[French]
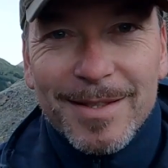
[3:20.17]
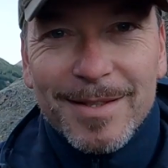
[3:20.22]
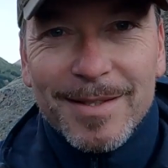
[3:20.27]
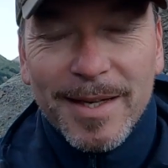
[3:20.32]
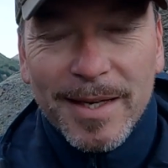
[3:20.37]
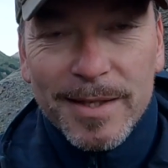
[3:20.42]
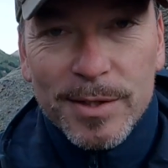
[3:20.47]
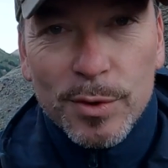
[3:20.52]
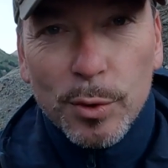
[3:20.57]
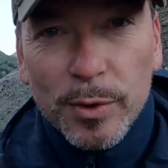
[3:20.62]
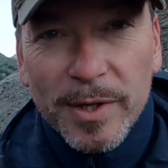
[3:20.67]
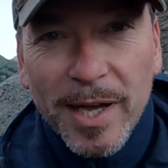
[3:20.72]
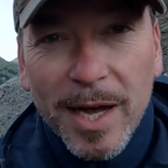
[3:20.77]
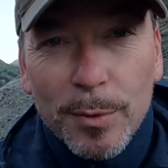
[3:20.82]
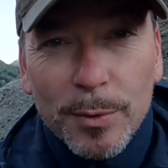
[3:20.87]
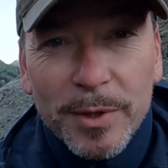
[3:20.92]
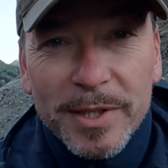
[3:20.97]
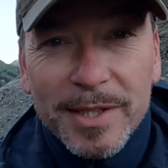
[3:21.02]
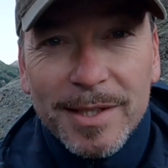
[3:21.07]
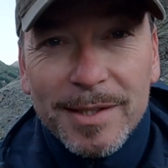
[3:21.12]
Ces résultats
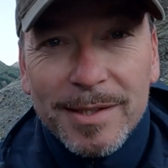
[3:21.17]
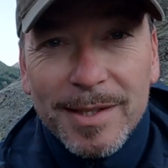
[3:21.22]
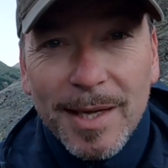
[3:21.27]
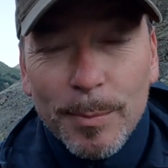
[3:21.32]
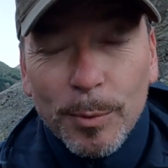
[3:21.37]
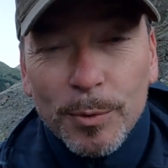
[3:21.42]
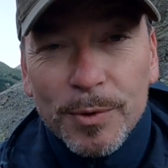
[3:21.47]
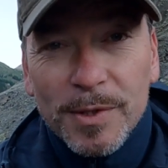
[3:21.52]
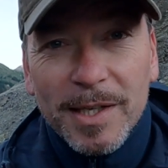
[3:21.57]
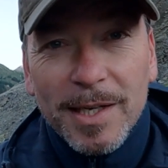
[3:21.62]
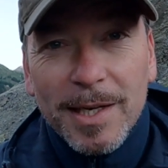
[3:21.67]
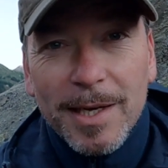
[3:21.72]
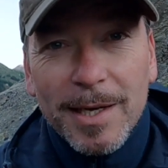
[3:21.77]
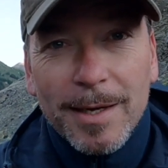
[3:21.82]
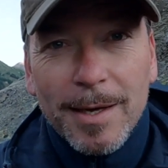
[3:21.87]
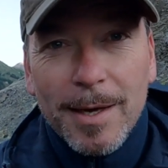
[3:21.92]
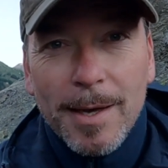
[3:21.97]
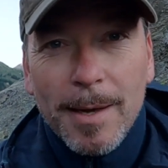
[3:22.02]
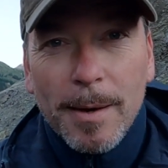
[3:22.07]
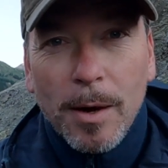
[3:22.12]
ont été
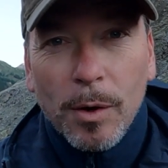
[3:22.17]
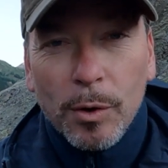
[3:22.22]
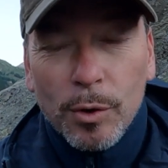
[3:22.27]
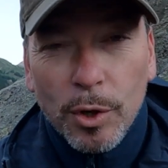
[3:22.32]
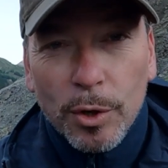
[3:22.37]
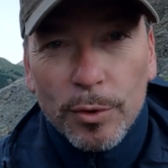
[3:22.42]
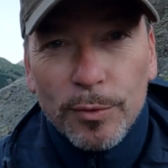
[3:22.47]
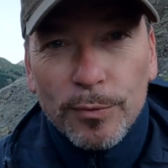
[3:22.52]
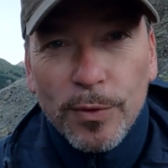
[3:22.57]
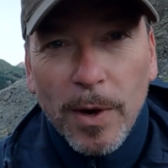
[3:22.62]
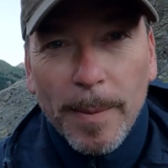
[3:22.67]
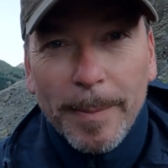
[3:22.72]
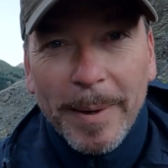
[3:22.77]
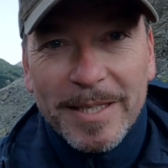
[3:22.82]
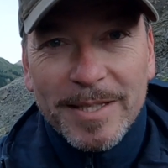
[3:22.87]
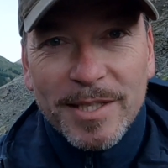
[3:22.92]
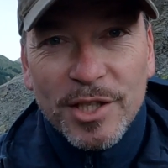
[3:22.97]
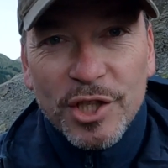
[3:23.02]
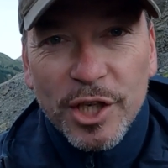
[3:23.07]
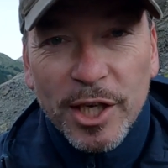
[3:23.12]
démontrés, encore une fois,
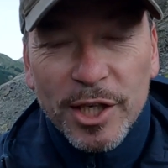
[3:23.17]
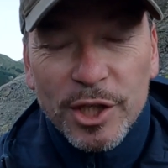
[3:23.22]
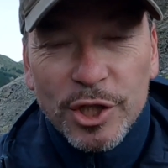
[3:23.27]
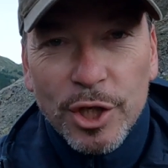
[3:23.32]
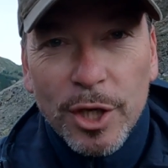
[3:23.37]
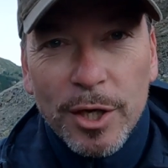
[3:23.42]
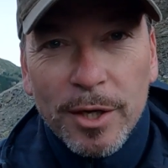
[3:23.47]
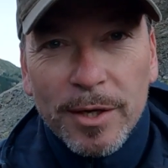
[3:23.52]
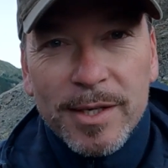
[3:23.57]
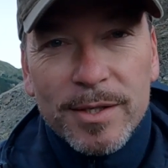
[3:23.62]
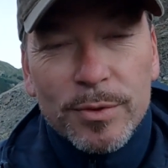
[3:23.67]
par ces chercheurs.